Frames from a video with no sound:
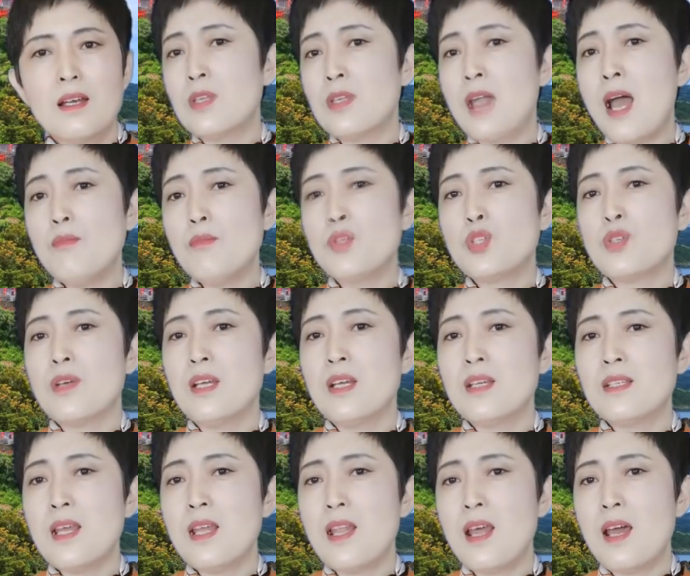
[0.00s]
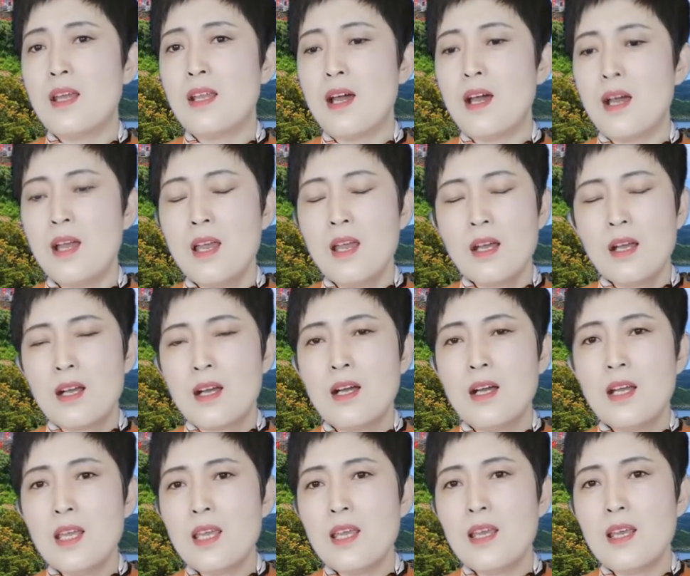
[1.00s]
他们觉得现在呢，
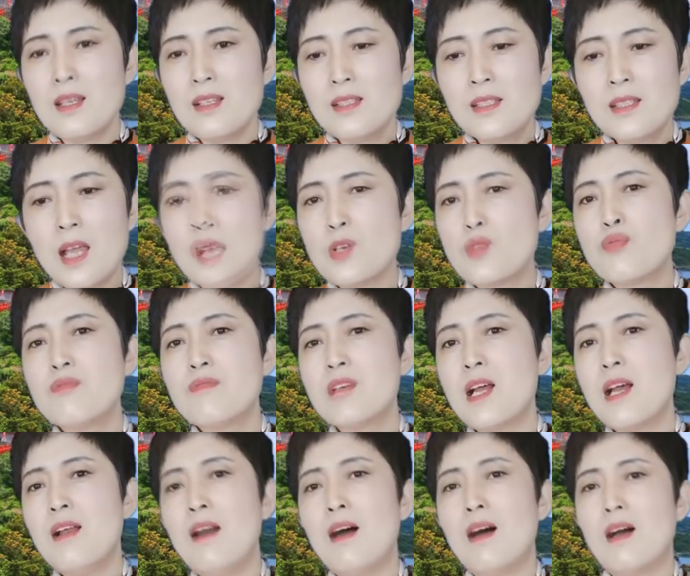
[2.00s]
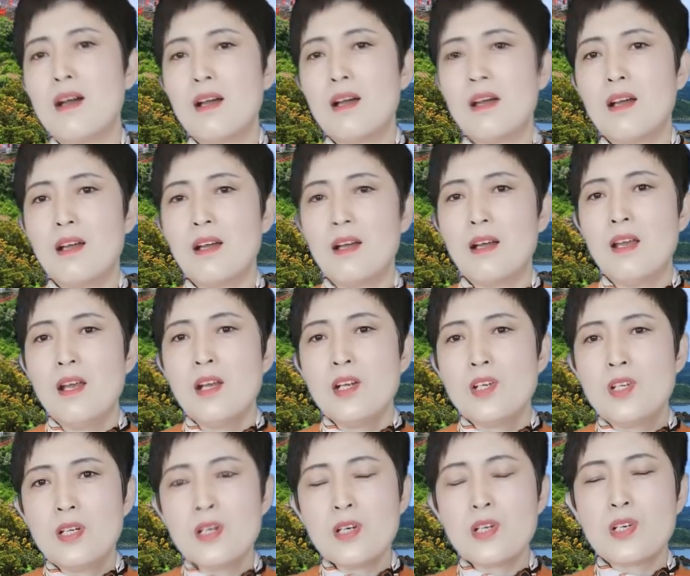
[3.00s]
可以再出山了，
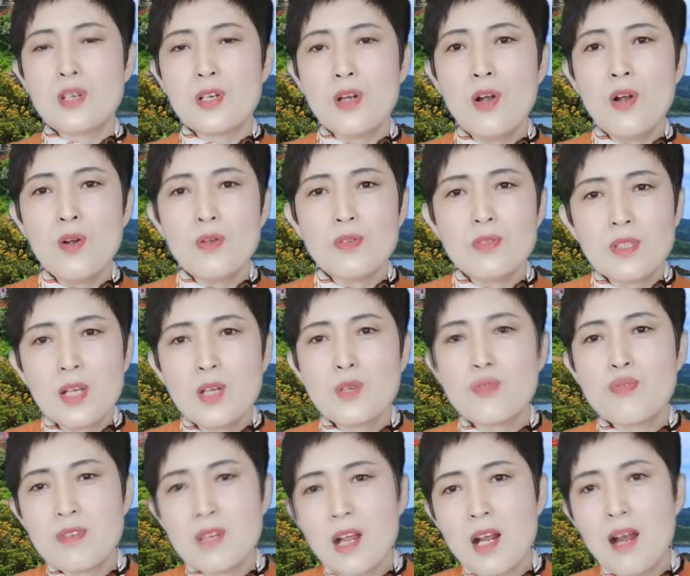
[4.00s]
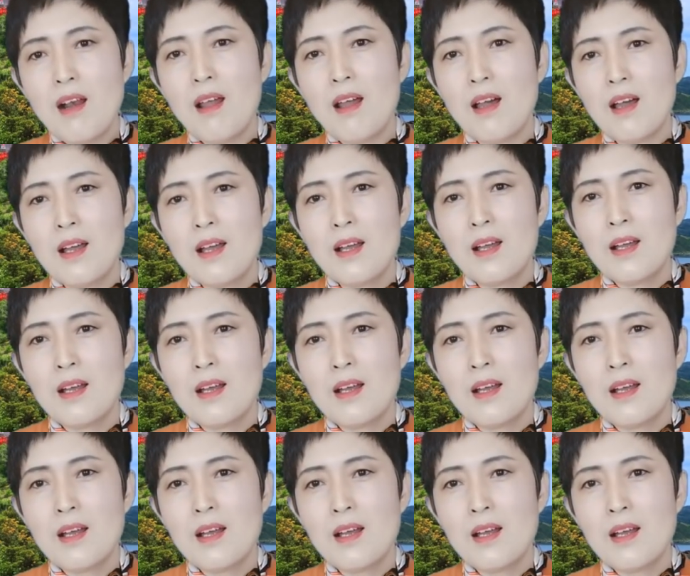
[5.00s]
是时候再出山了。